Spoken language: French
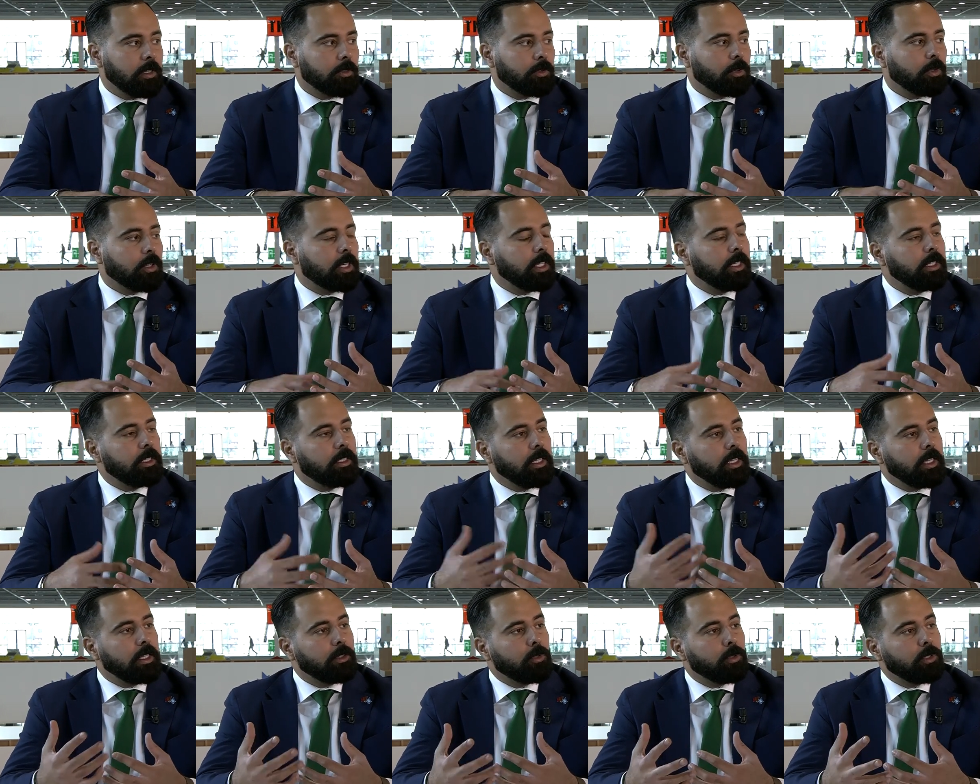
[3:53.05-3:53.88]
Donc
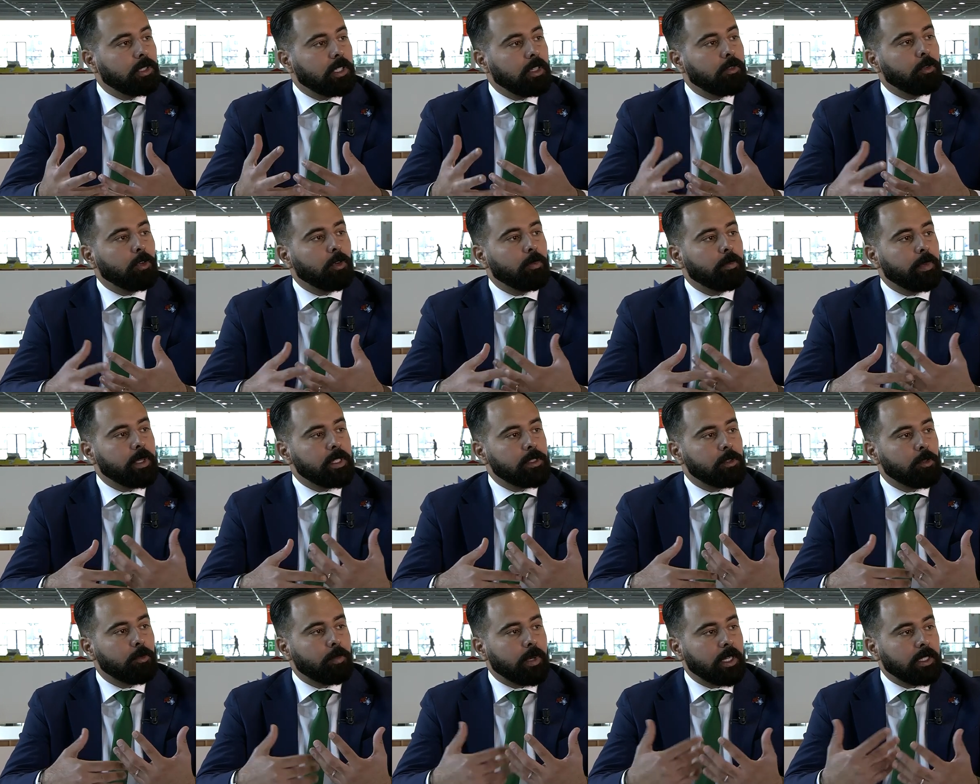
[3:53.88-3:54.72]
l'idée est de développer
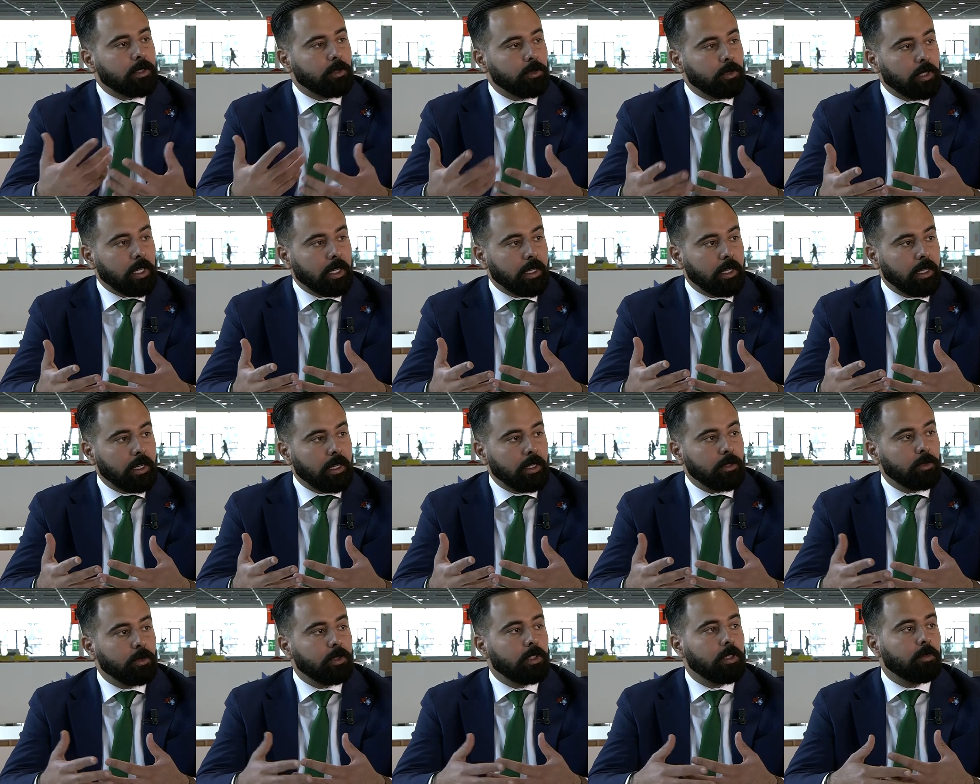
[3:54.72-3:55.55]
ce
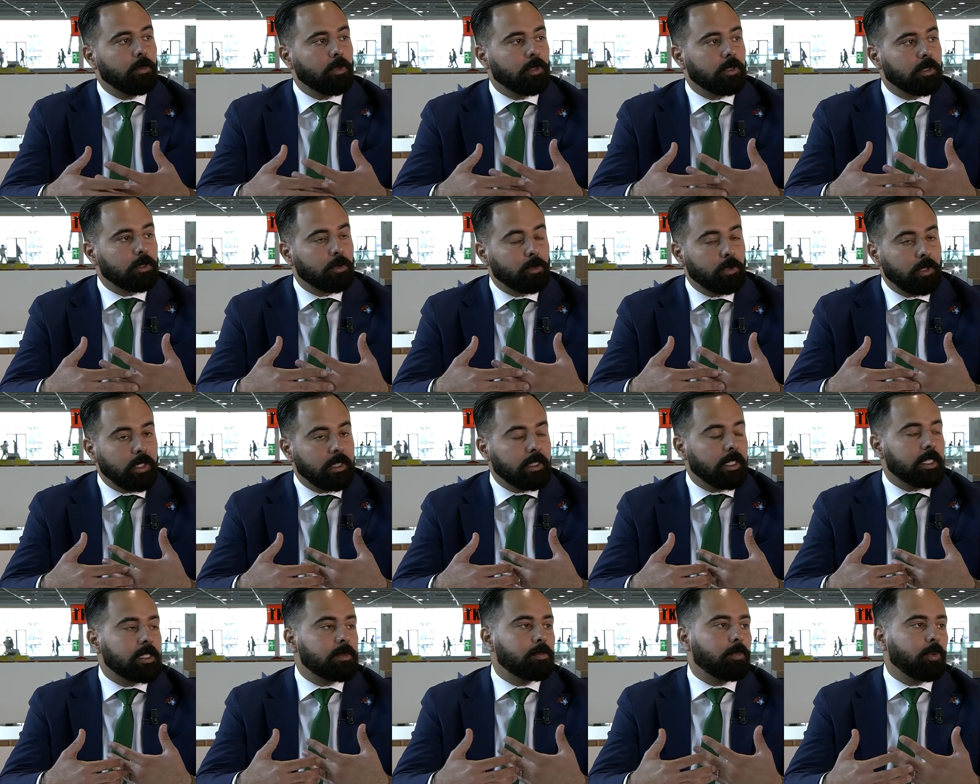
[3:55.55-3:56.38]
partenariat et
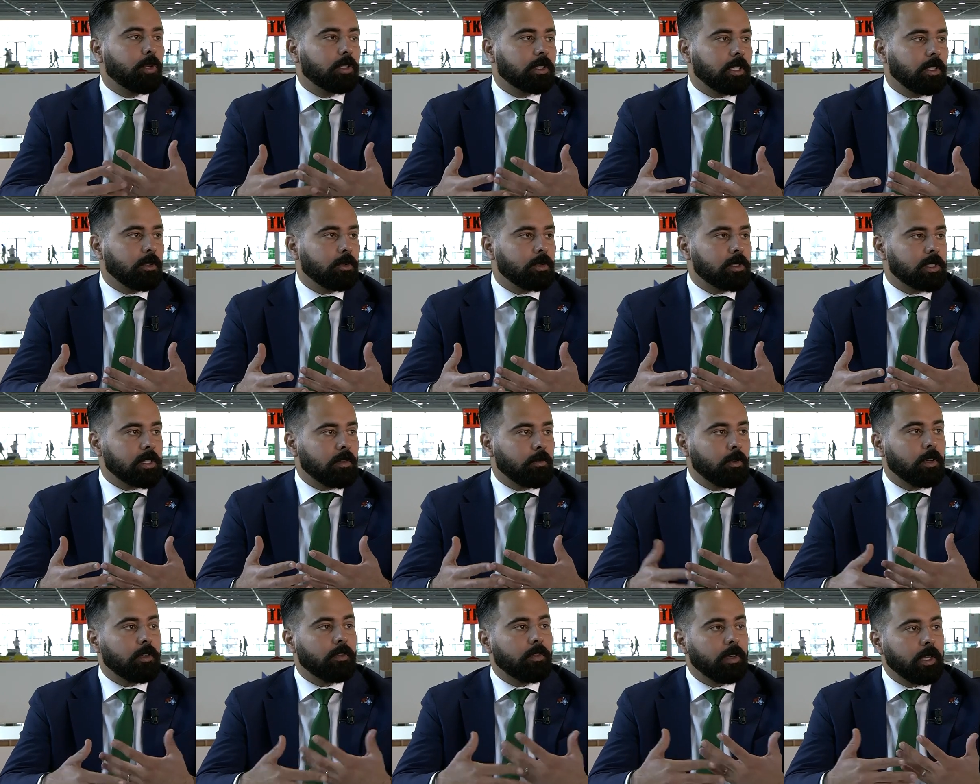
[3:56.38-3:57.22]
d'exporter notre
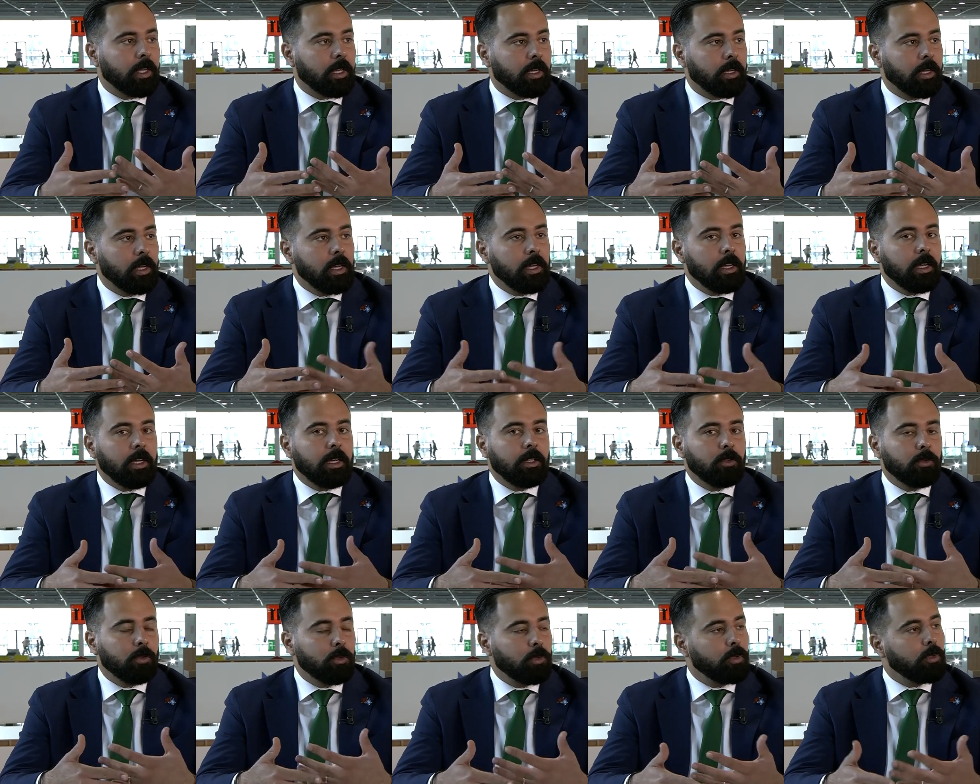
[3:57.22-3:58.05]
savoir-faire
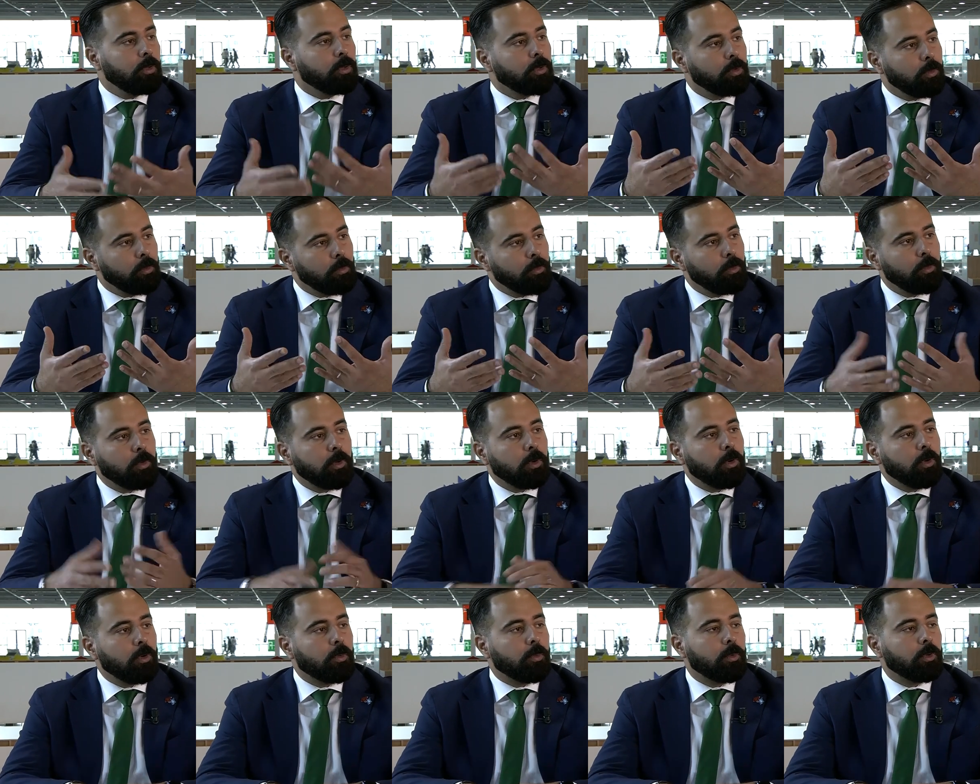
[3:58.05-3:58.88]
et
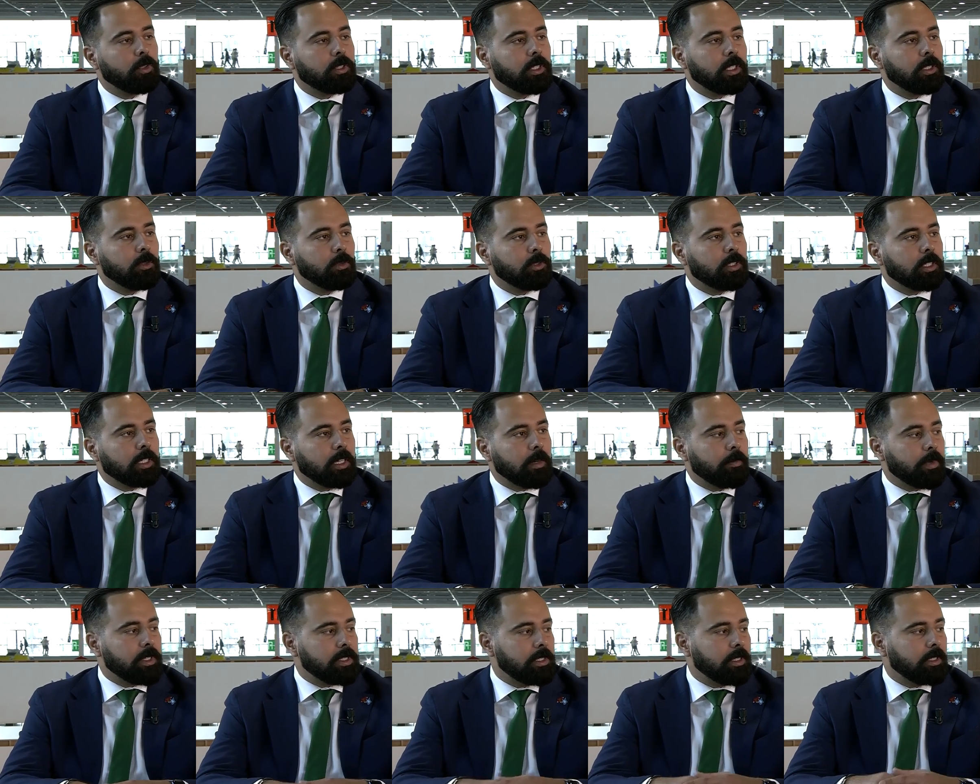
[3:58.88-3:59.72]
d'augmenter notre
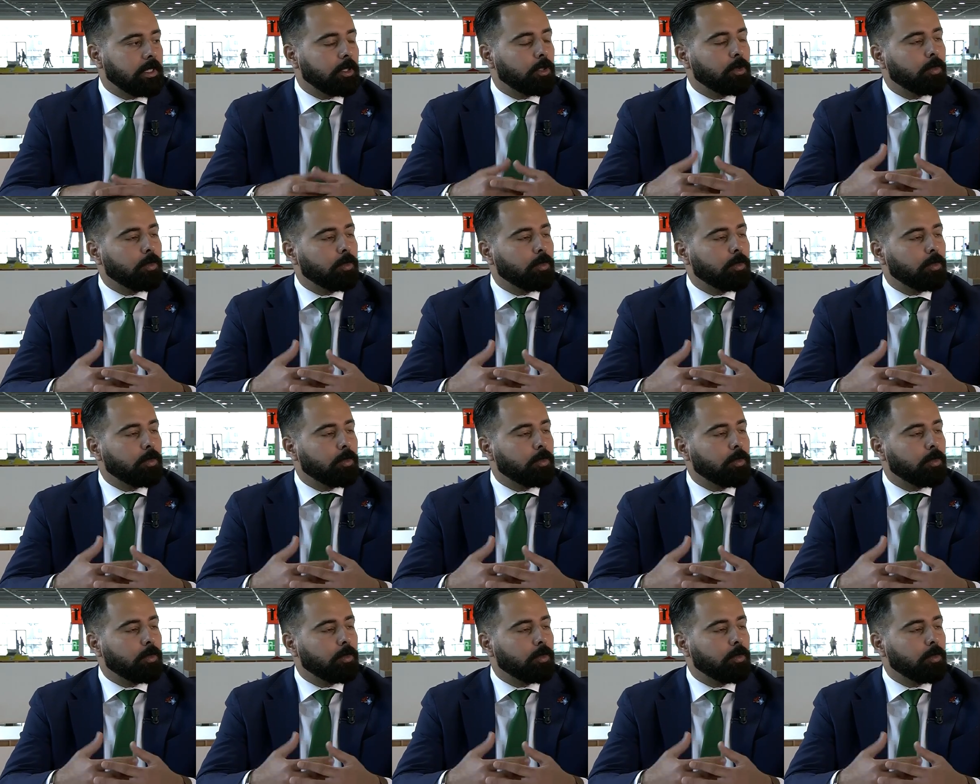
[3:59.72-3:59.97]
capacité de